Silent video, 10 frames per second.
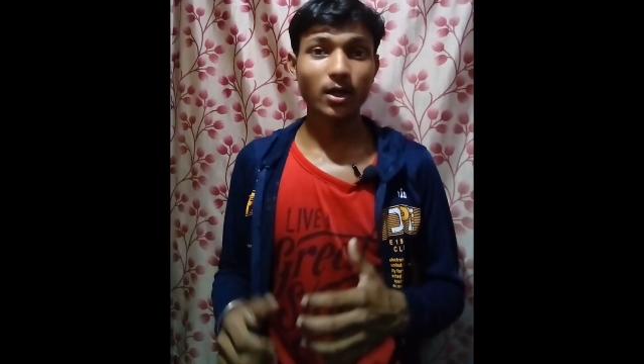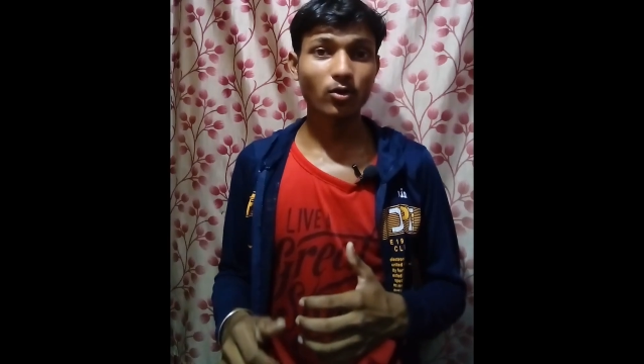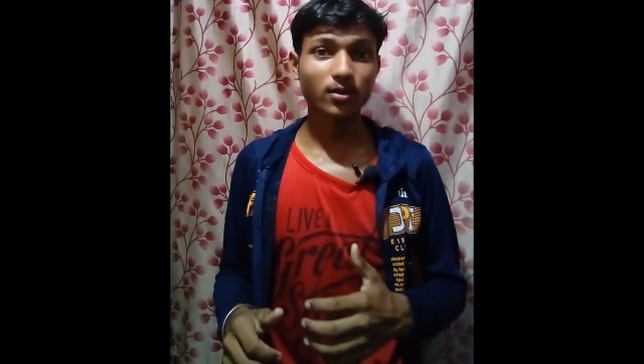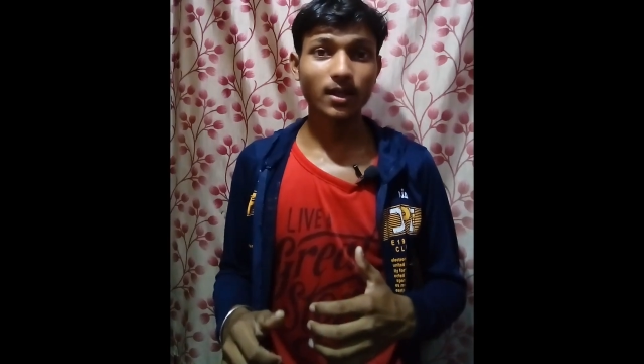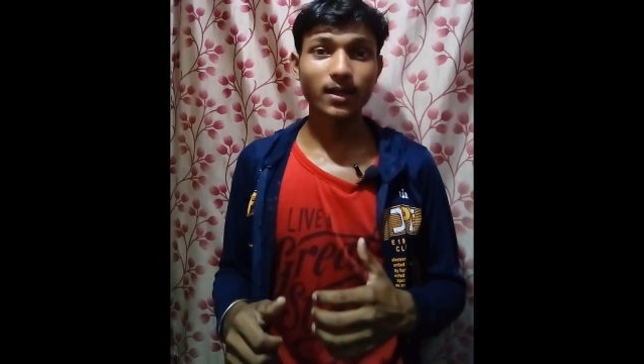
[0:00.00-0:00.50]

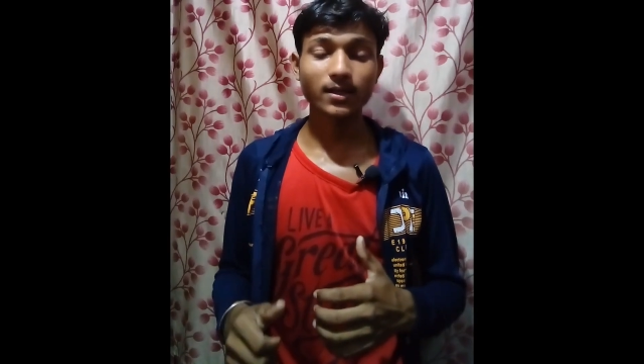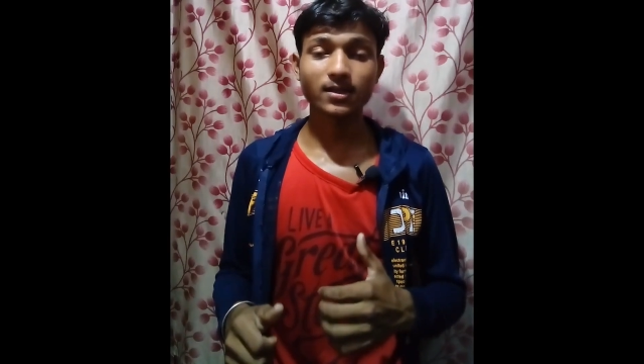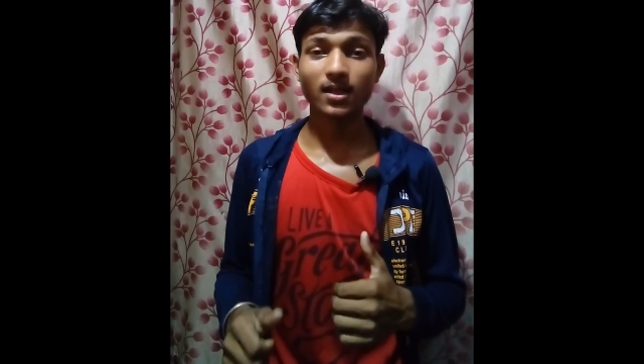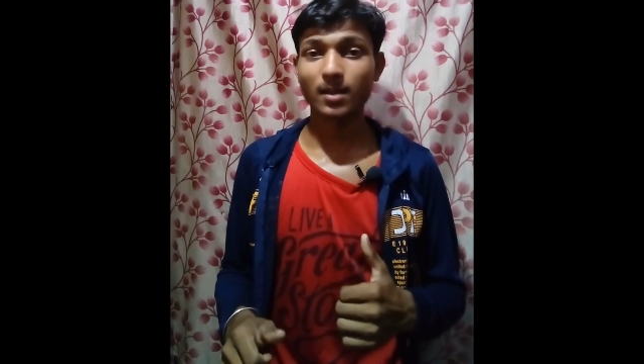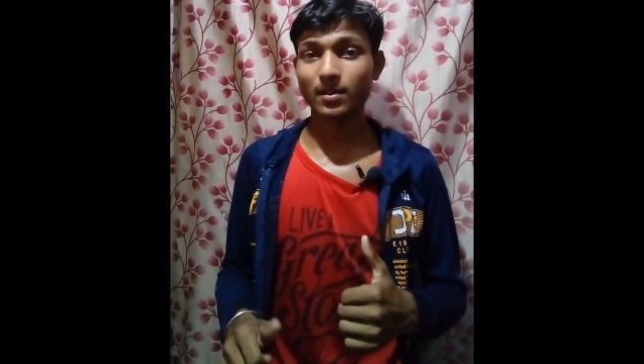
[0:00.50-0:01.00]
होता है
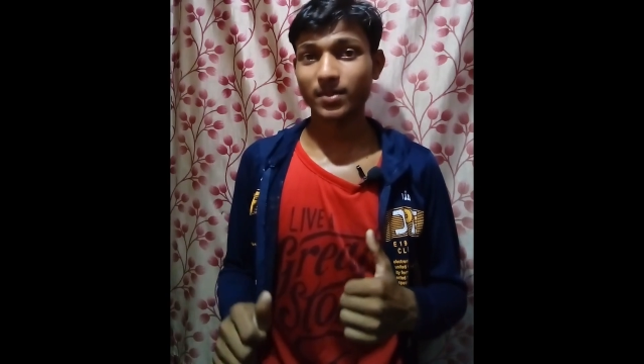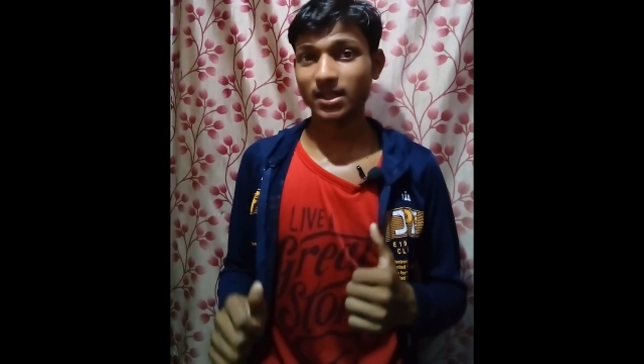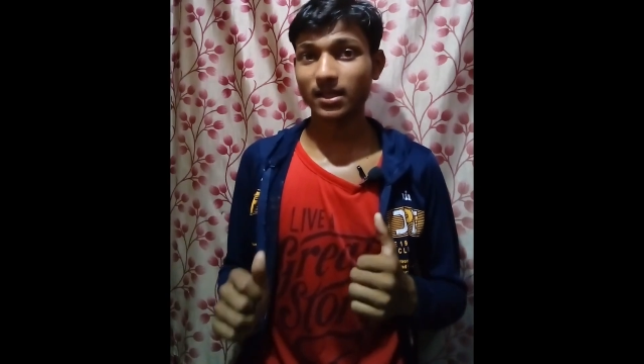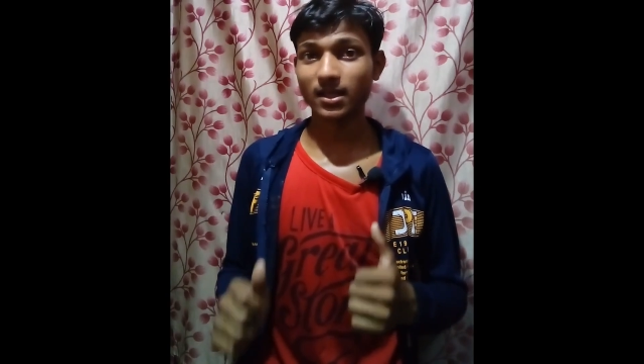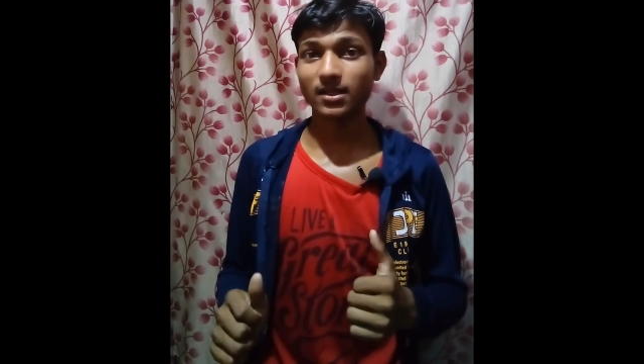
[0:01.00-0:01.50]
इसीलिए हमें पता
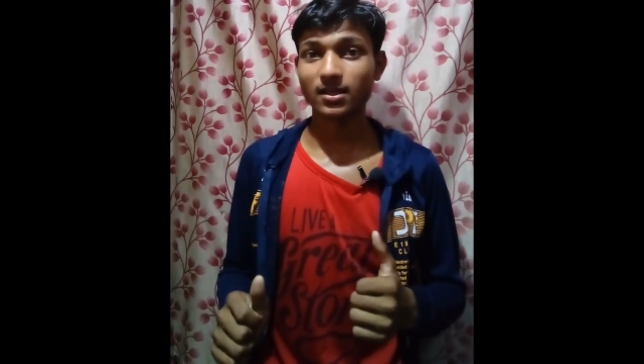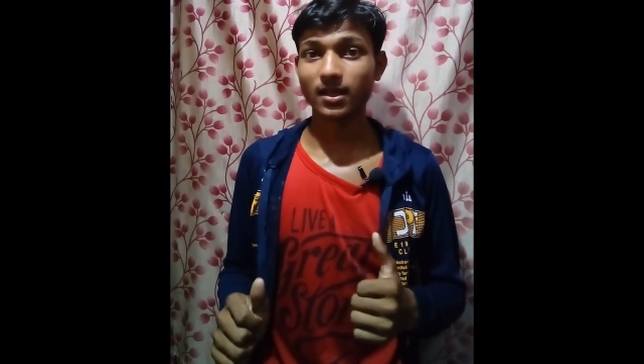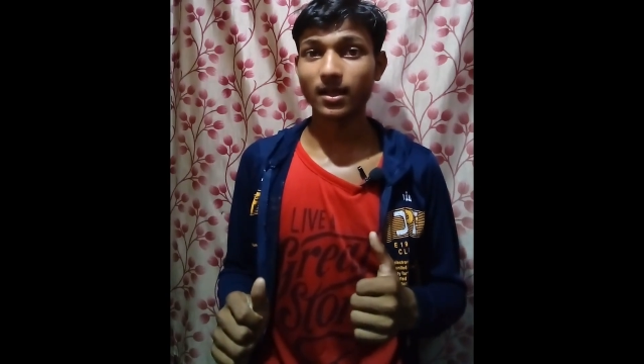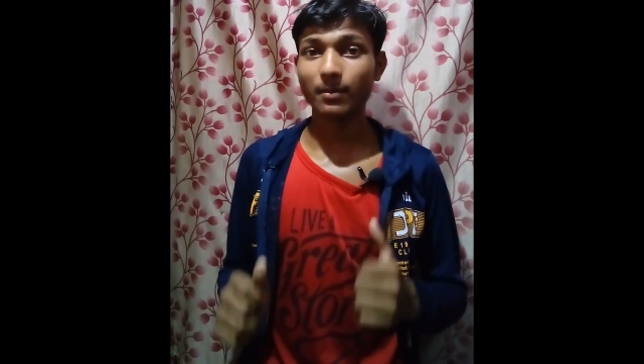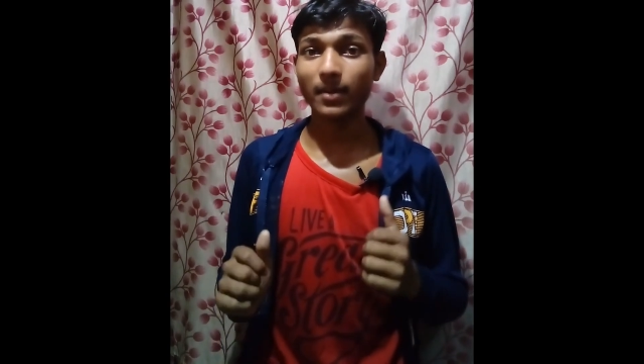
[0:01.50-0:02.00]
नहीं चलता
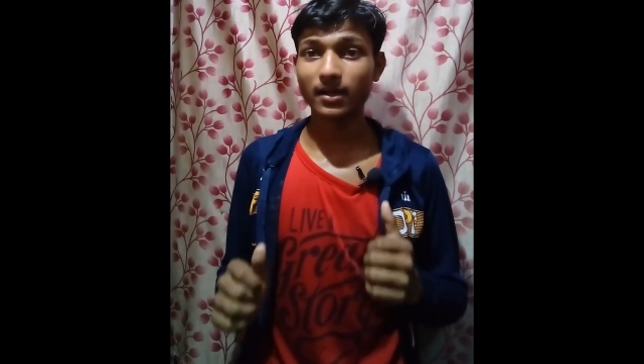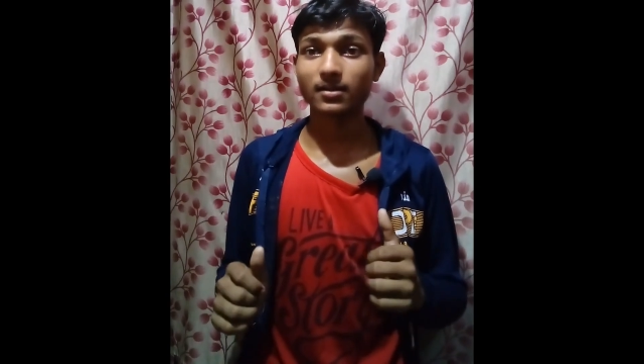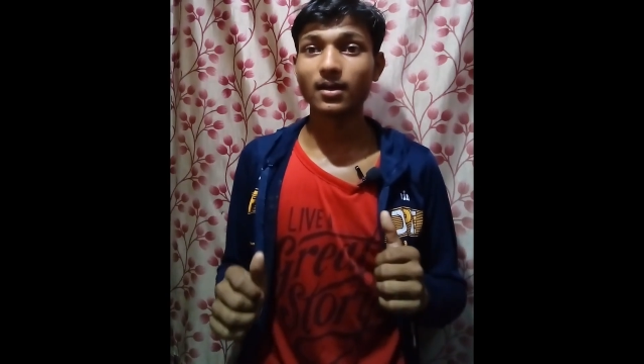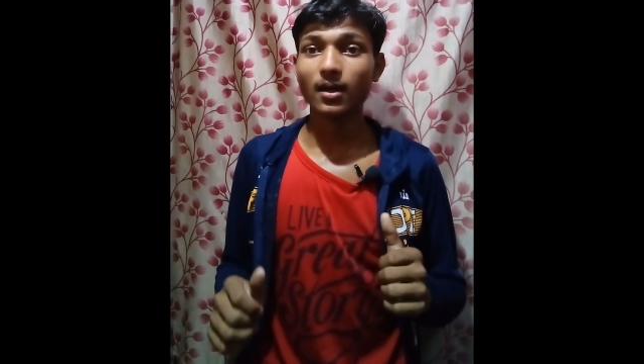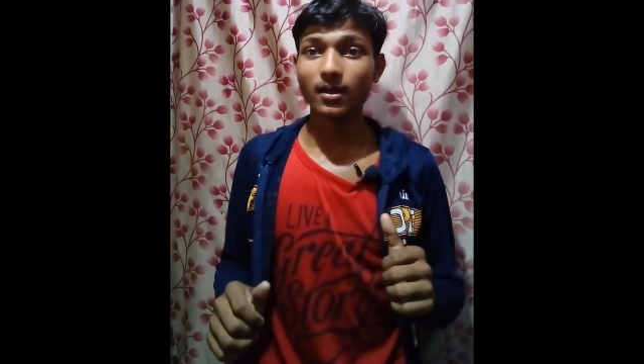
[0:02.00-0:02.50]
है
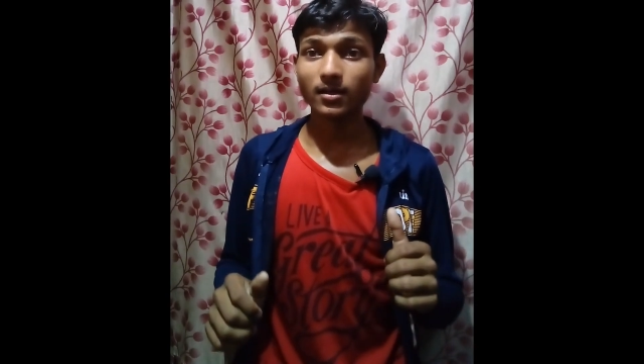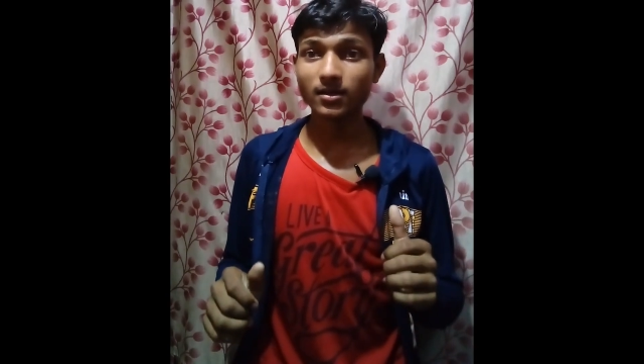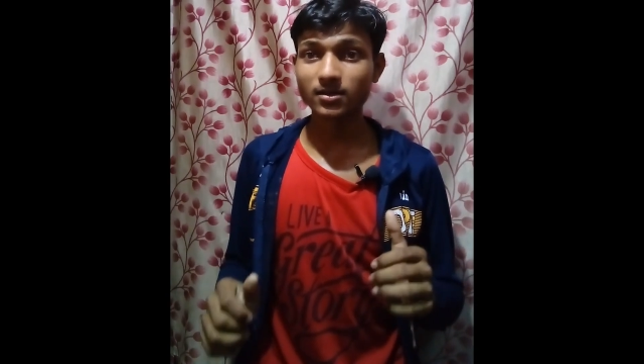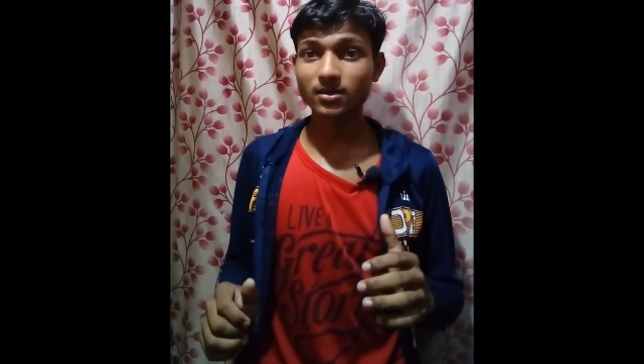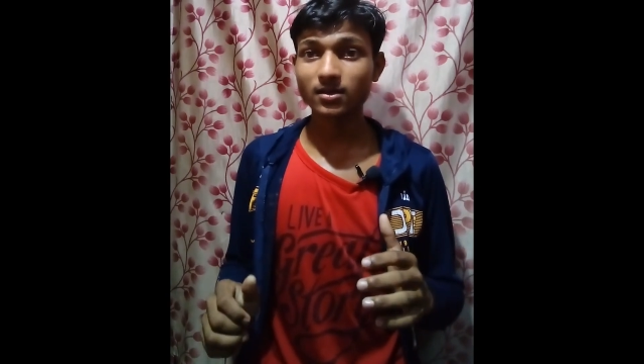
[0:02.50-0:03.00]
बट इस